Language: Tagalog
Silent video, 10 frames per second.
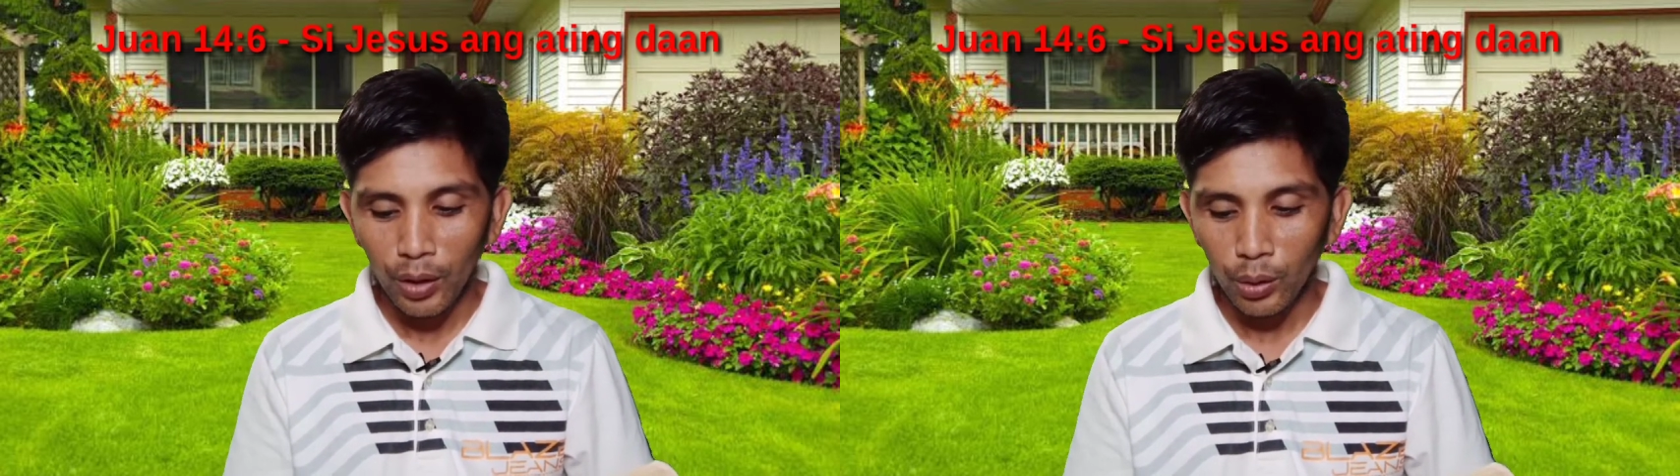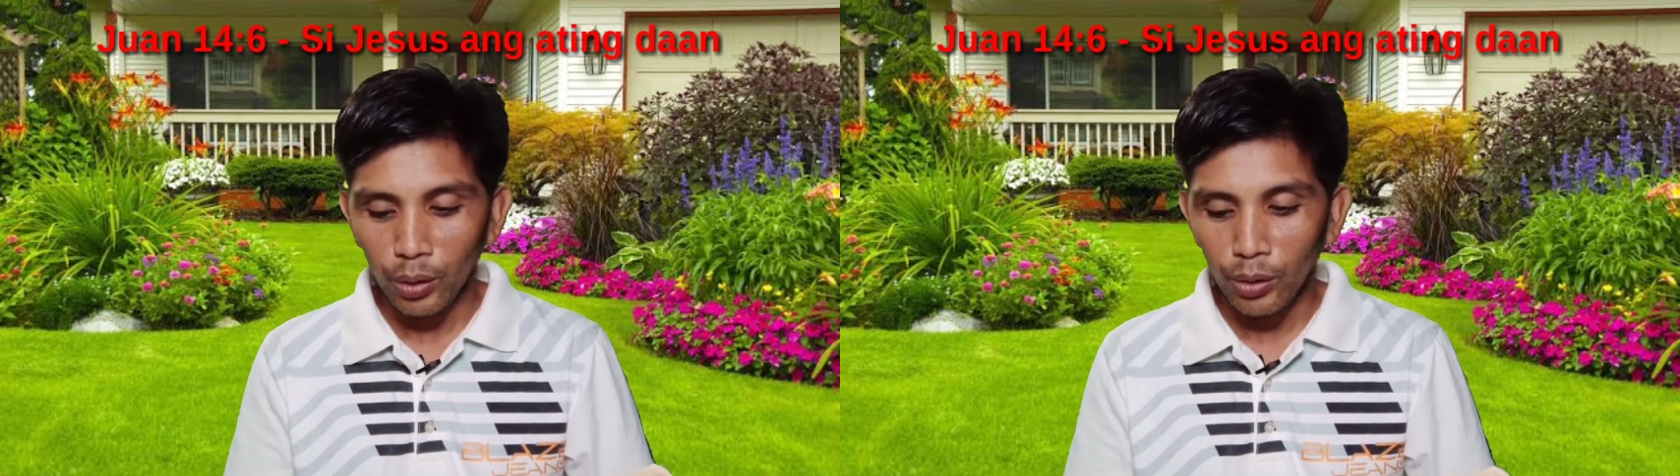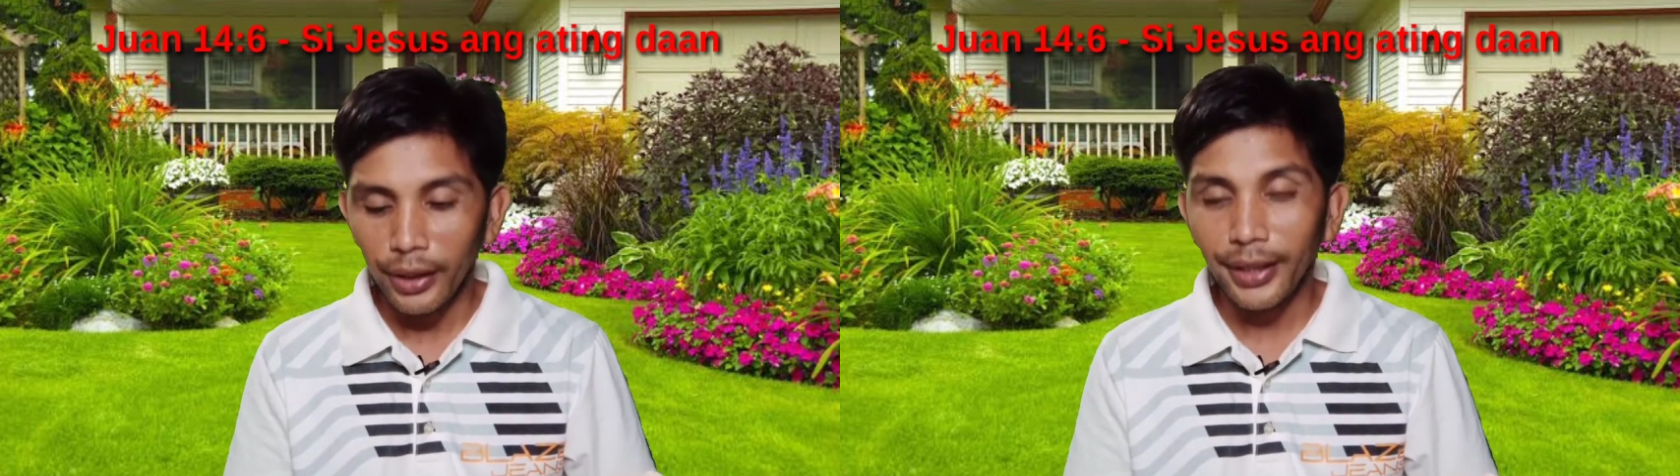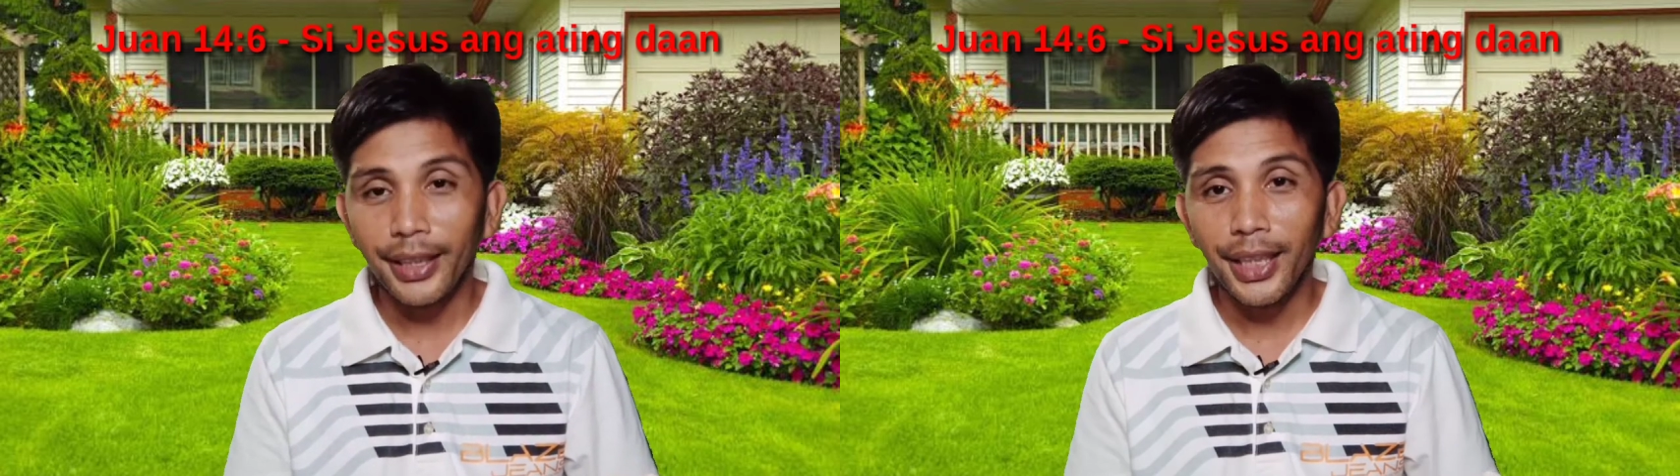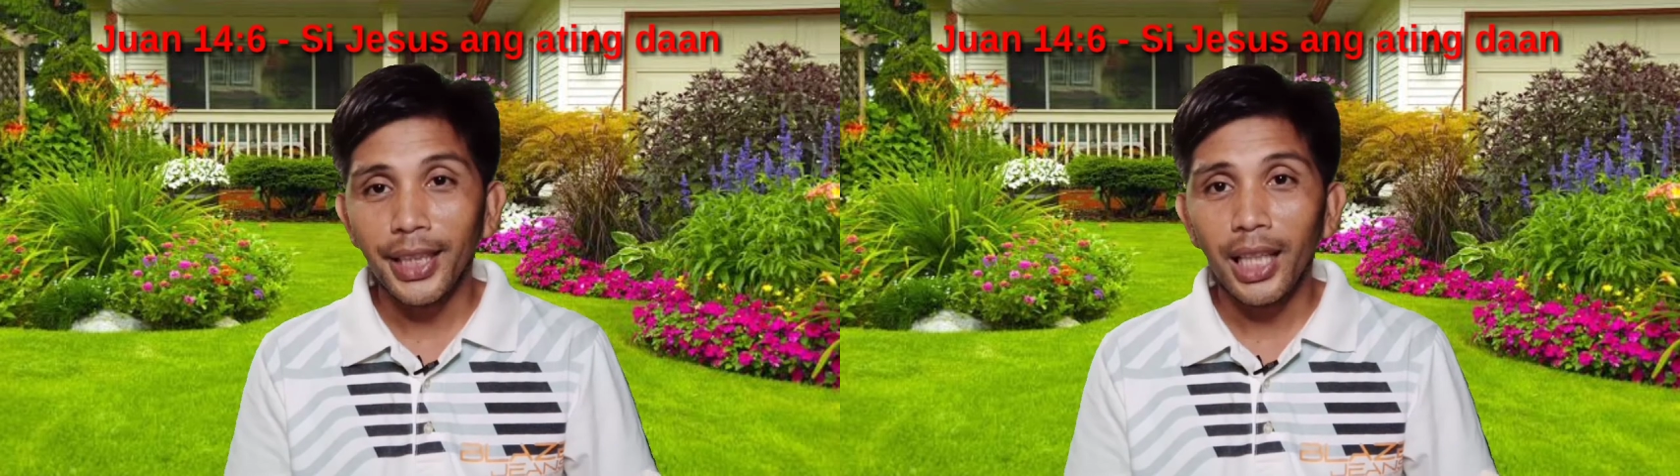kung
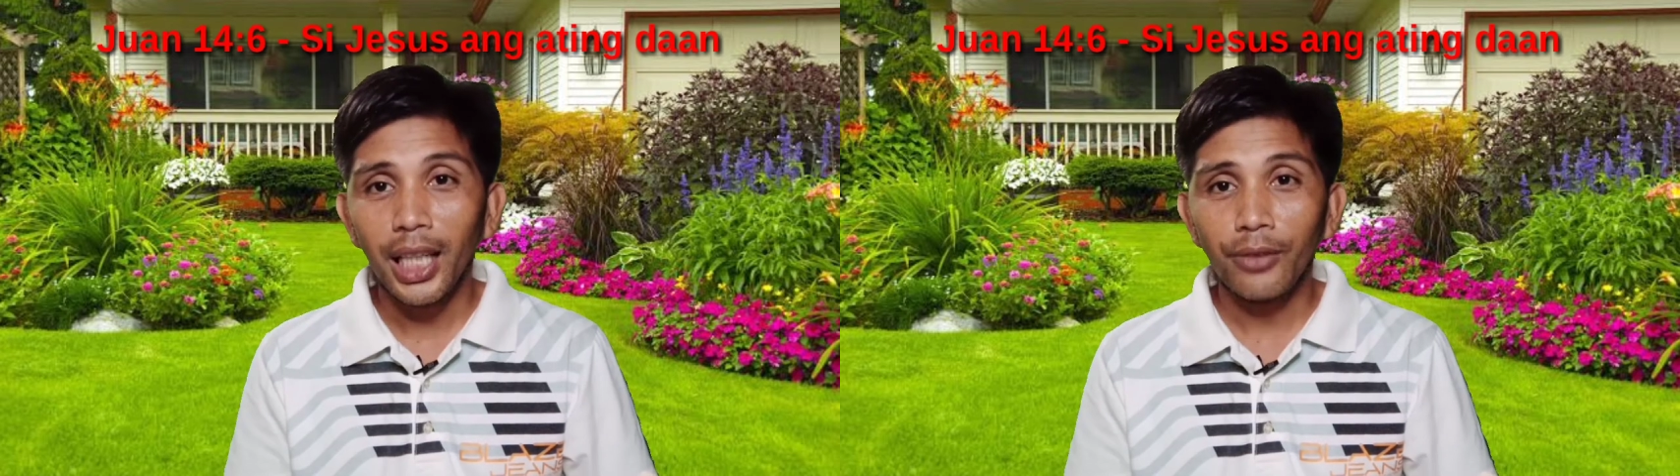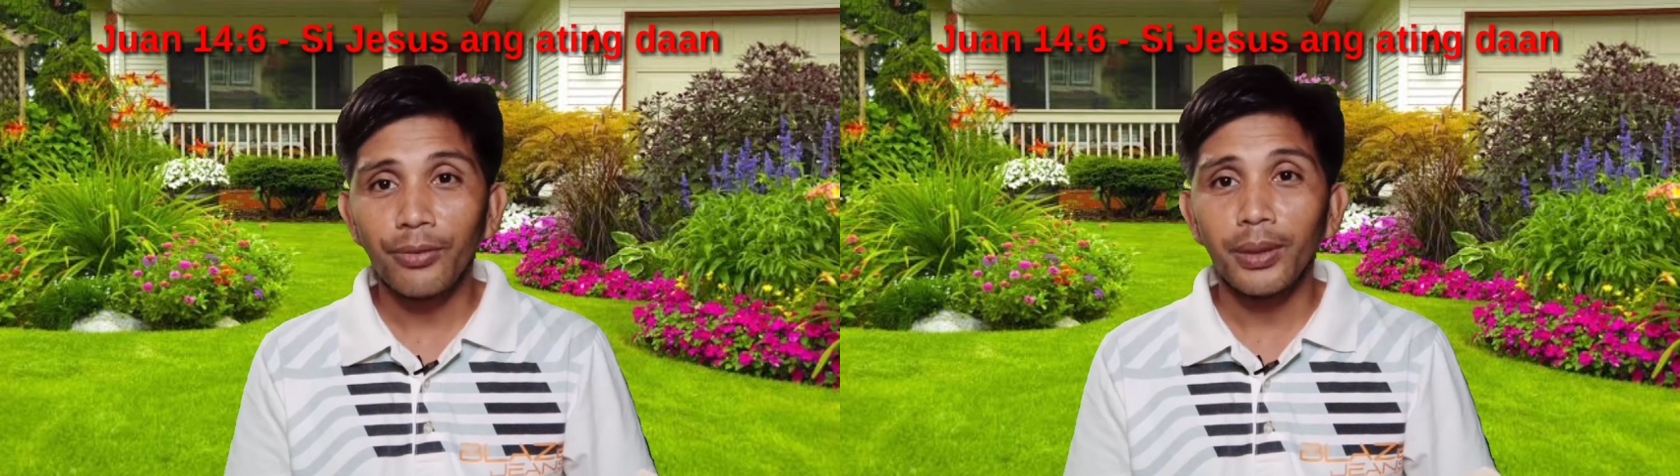eternal life